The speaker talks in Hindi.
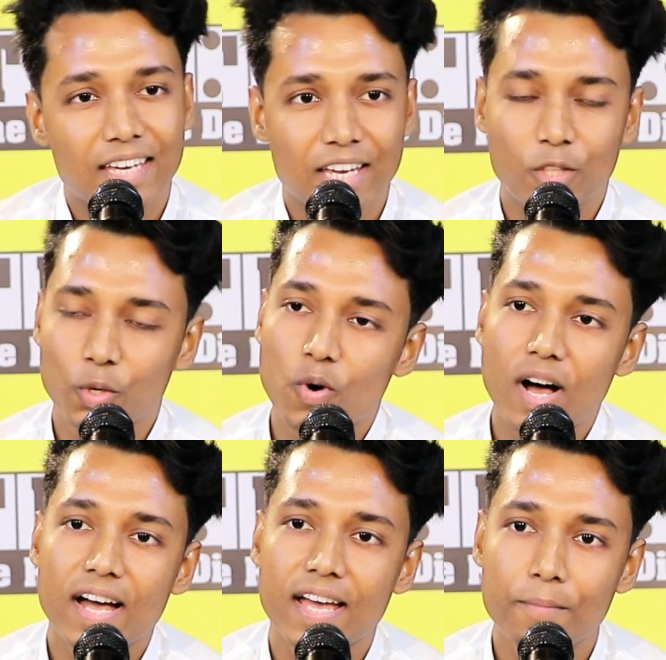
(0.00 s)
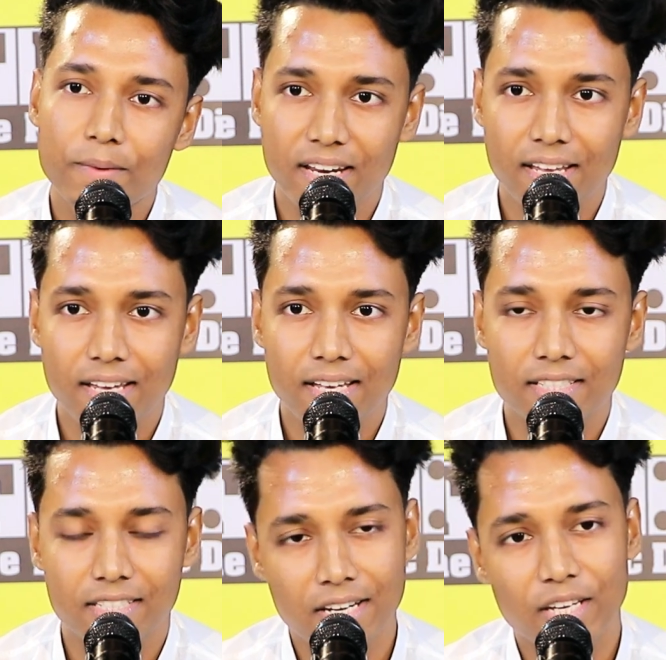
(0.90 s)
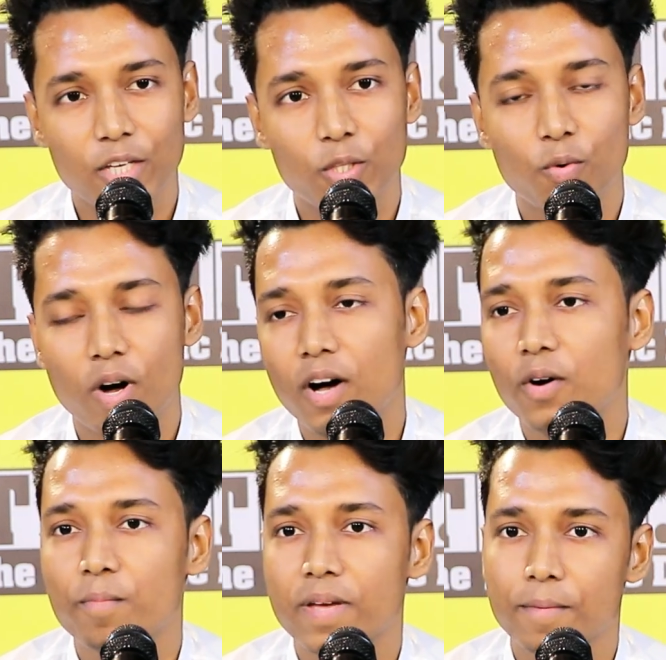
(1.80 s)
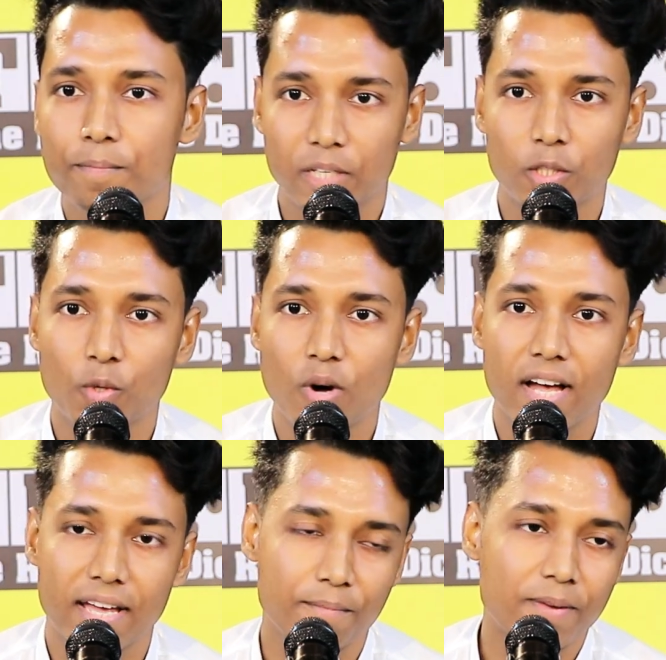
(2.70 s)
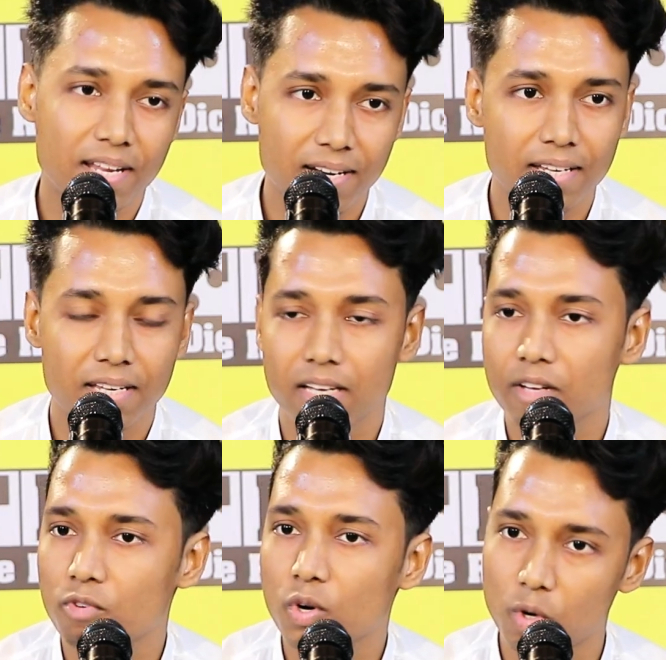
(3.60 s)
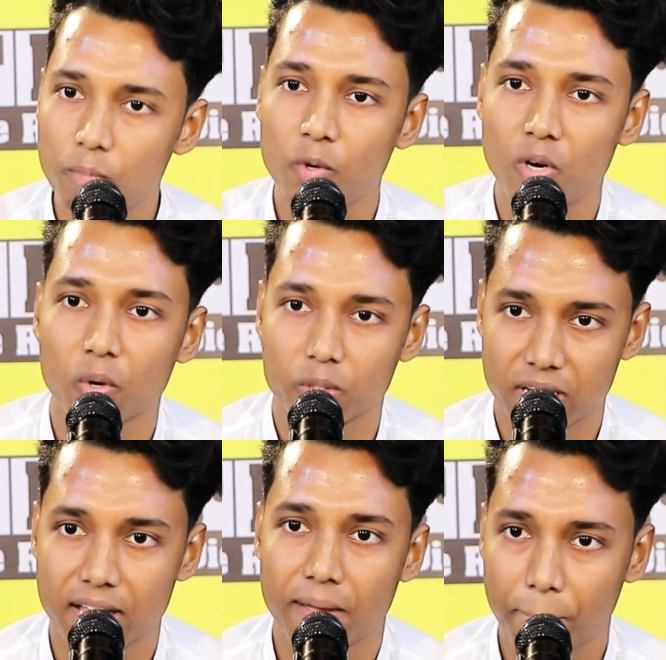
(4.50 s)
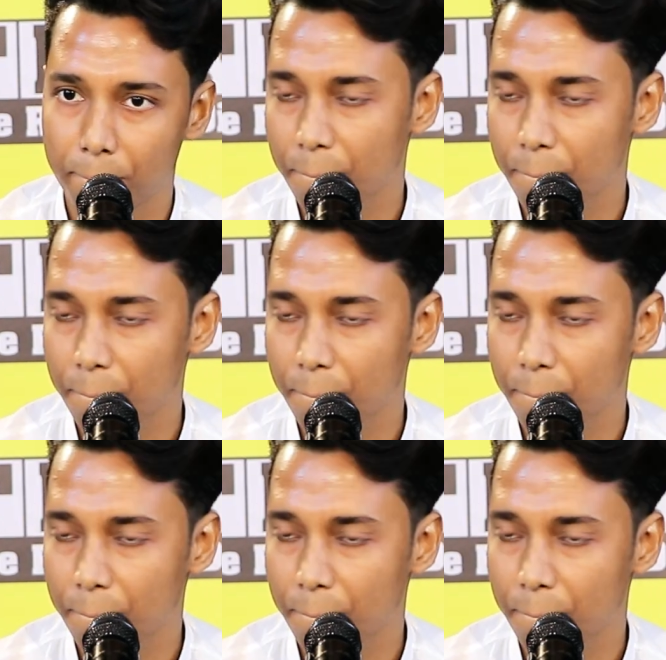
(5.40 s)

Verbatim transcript: कि दुआ है मेरी जिनकी दुआओं में बददुआ है मेरे लिए वो कबूल हो जाए